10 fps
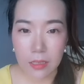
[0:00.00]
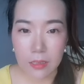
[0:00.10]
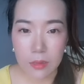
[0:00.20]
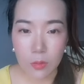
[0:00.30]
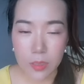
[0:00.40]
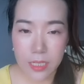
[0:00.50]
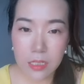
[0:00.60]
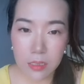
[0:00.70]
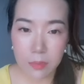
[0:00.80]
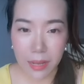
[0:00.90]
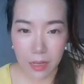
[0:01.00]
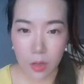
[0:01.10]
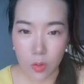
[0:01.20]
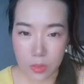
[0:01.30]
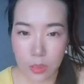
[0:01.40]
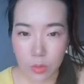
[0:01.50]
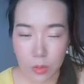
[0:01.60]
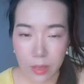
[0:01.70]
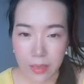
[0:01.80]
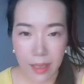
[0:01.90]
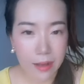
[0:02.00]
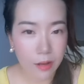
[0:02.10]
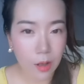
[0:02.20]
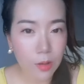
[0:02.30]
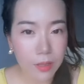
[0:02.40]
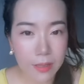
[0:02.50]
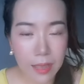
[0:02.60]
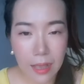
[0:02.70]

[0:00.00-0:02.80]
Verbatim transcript: 嗯，我先是买了狗厕所给他，然后呢，